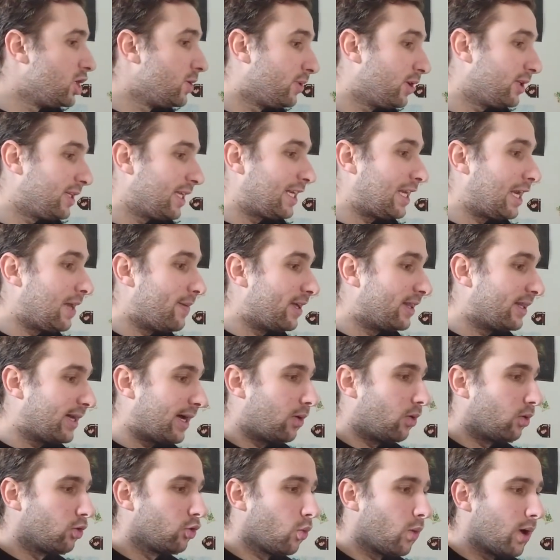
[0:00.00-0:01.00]
je vais peut-être la mettre
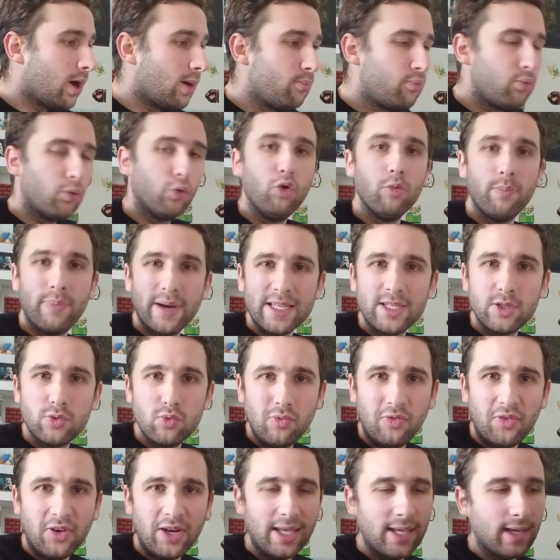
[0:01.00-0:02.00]
à l'endroit pour ne pas
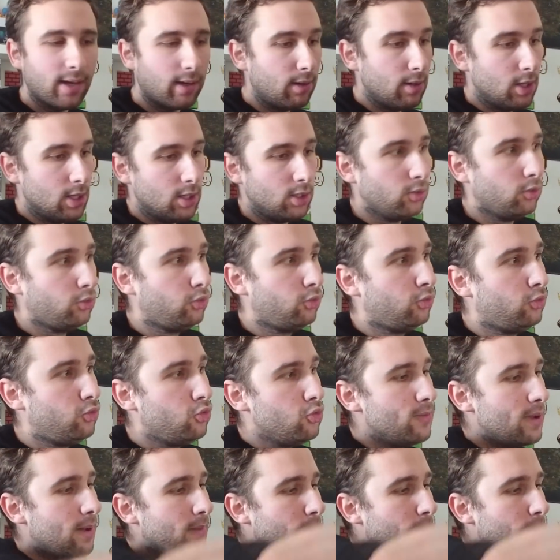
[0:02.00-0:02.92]
souffrir du